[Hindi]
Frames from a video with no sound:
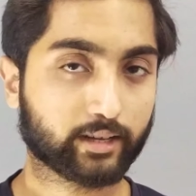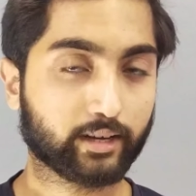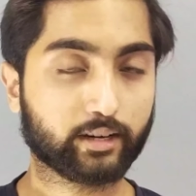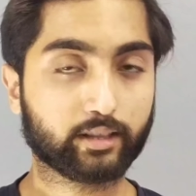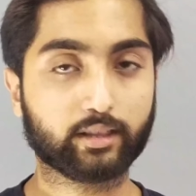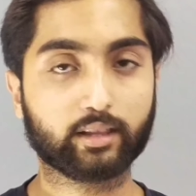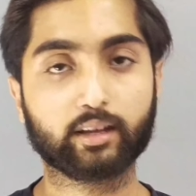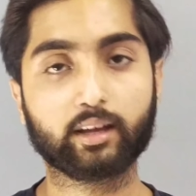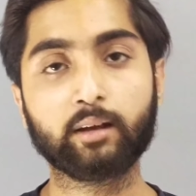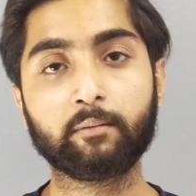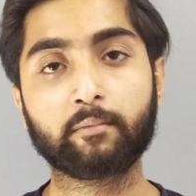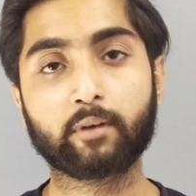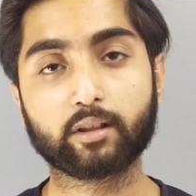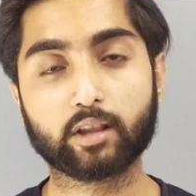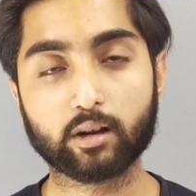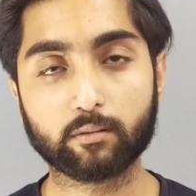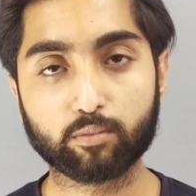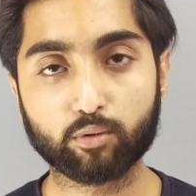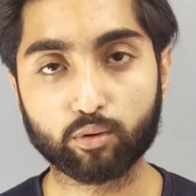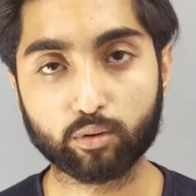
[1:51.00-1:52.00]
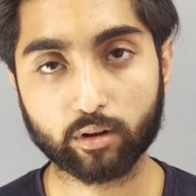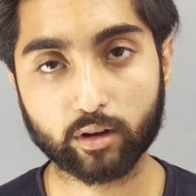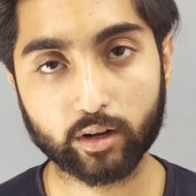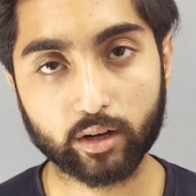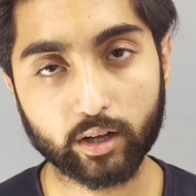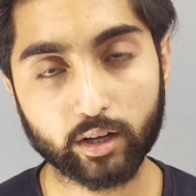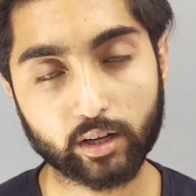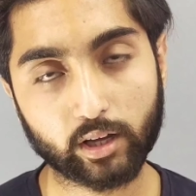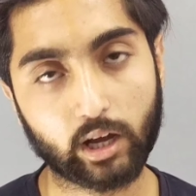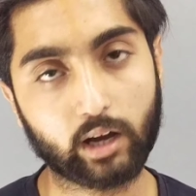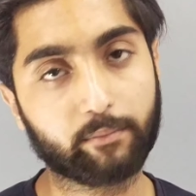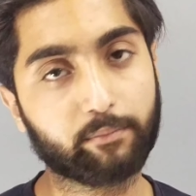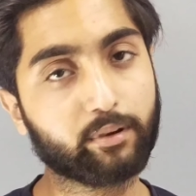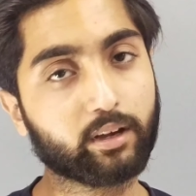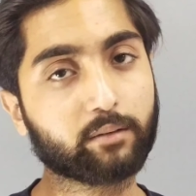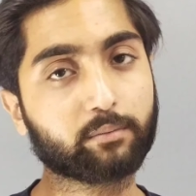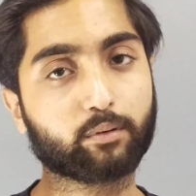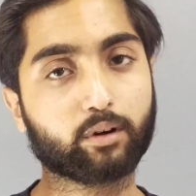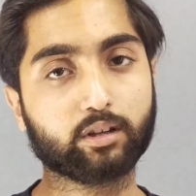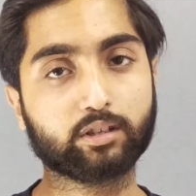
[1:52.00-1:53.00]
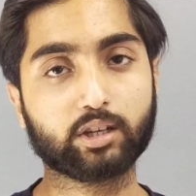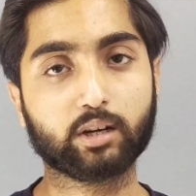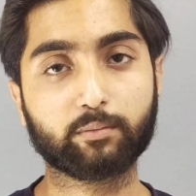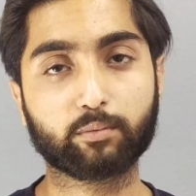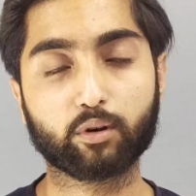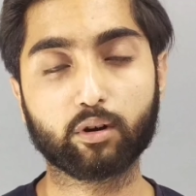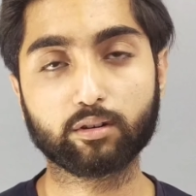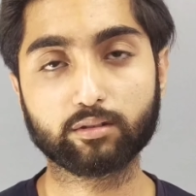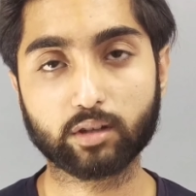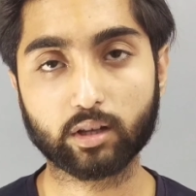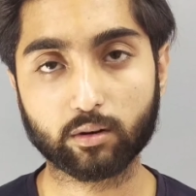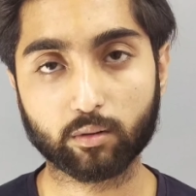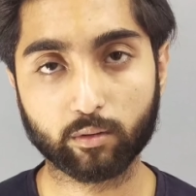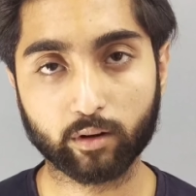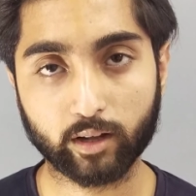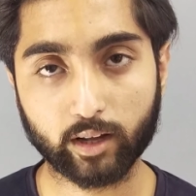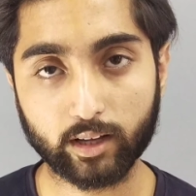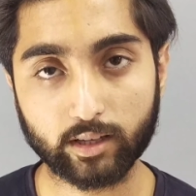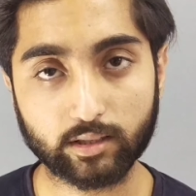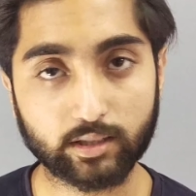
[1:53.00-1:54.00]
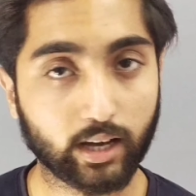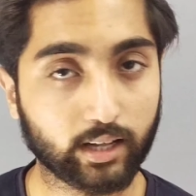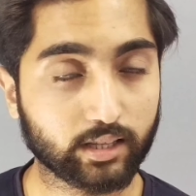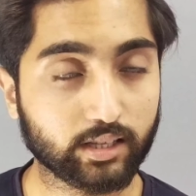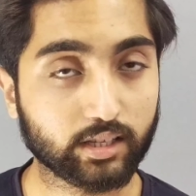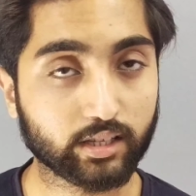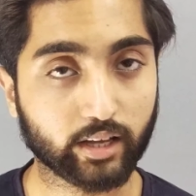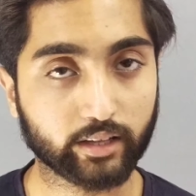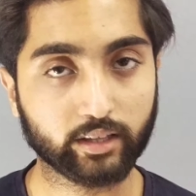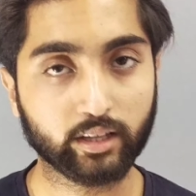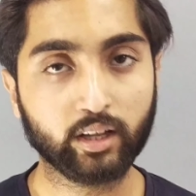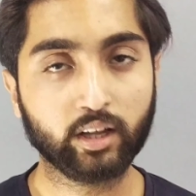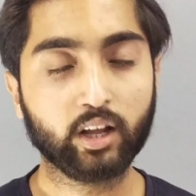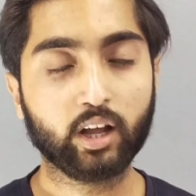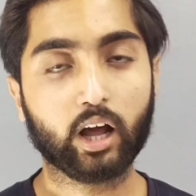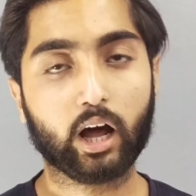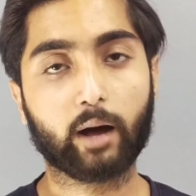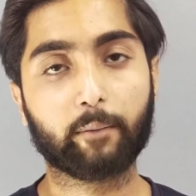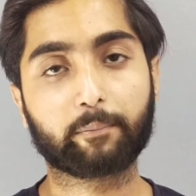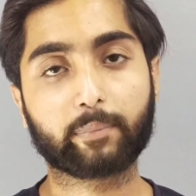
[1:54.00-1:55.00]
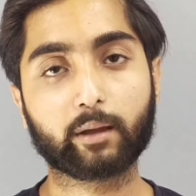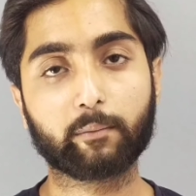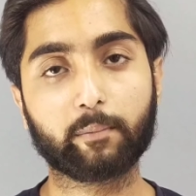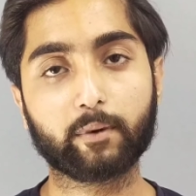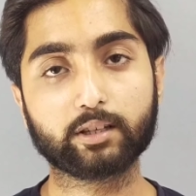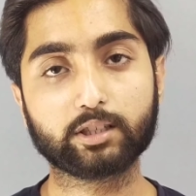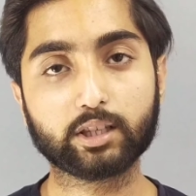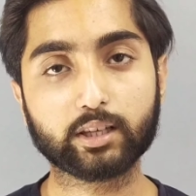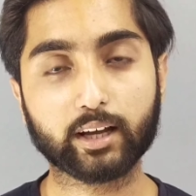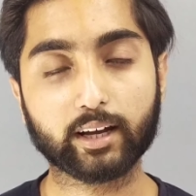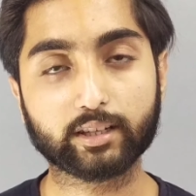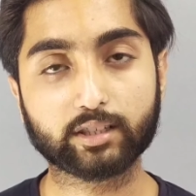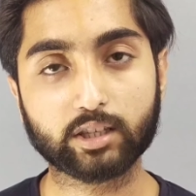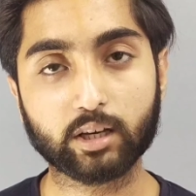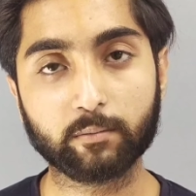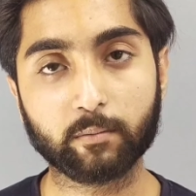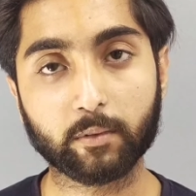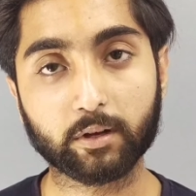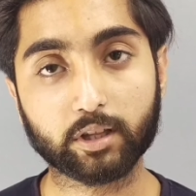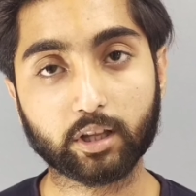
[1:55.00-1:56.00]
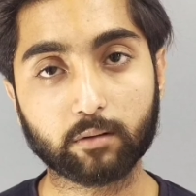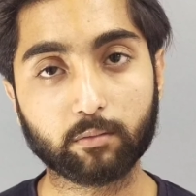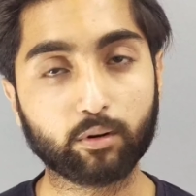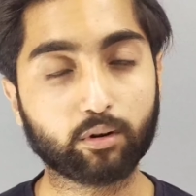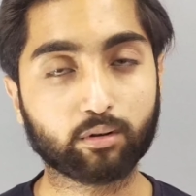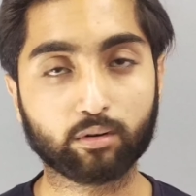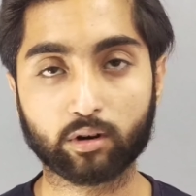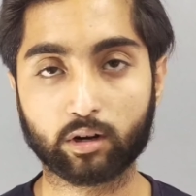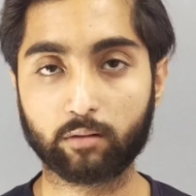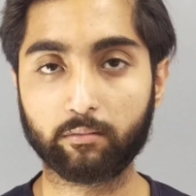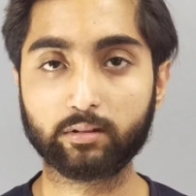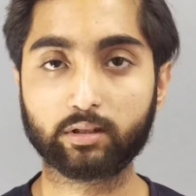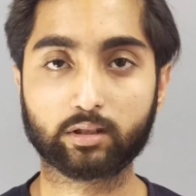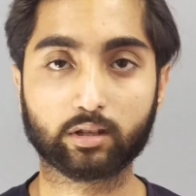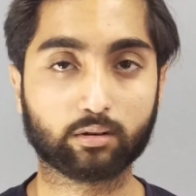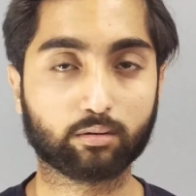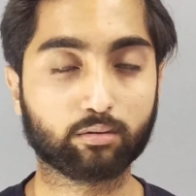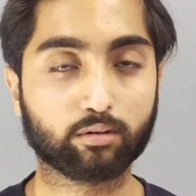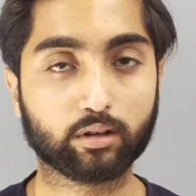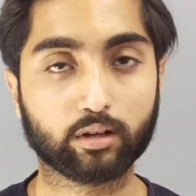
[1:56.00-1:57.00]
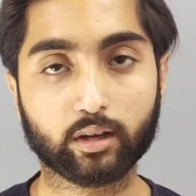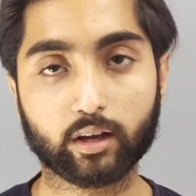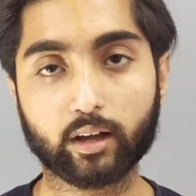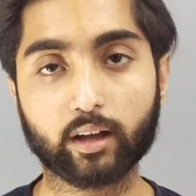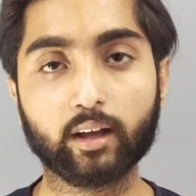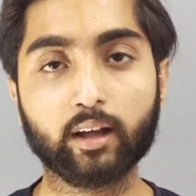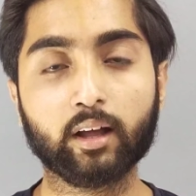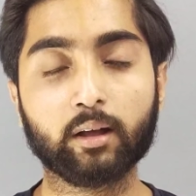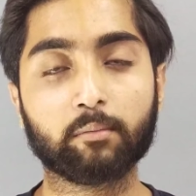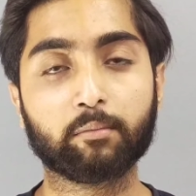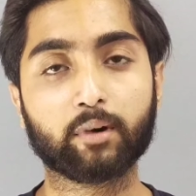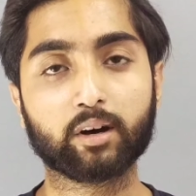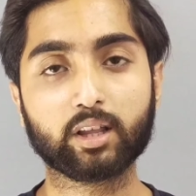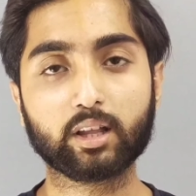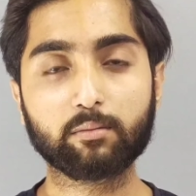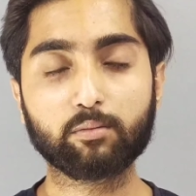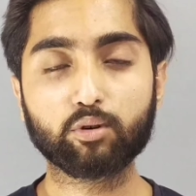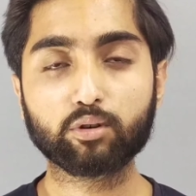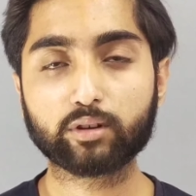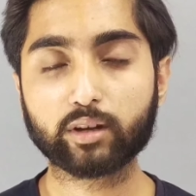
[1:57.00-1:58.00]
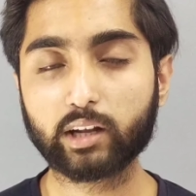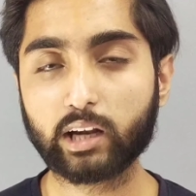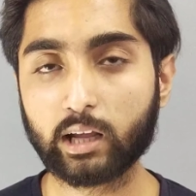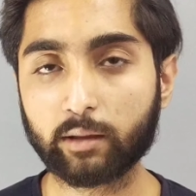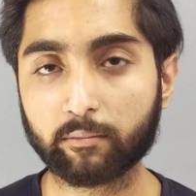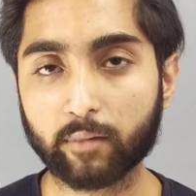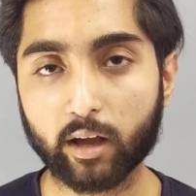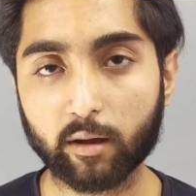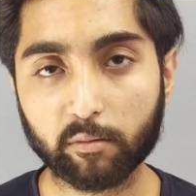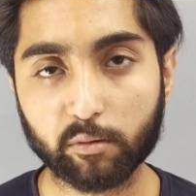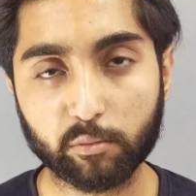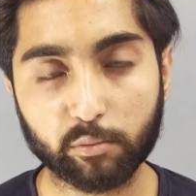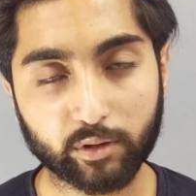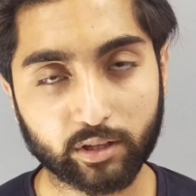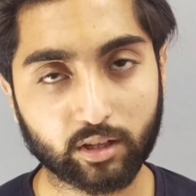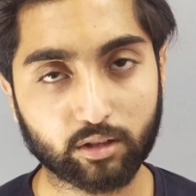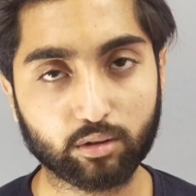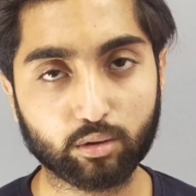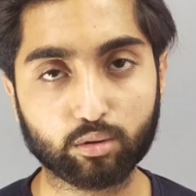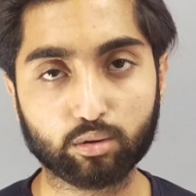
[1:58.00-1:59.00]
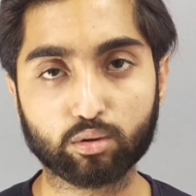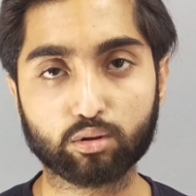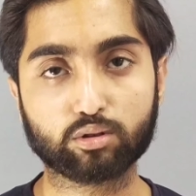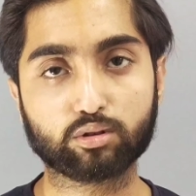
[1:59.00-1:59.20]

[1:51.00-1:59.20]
बात करते हैं मदरबोर्ड की ठीक है आप एक अच्छा प्रोसेसर होने के साथ ही साथ आपके पास एक अच्छा मदरबोर्ड होना भी ज़रूरी है मदरबोर्ड के लिए मैं आपको बता दूँ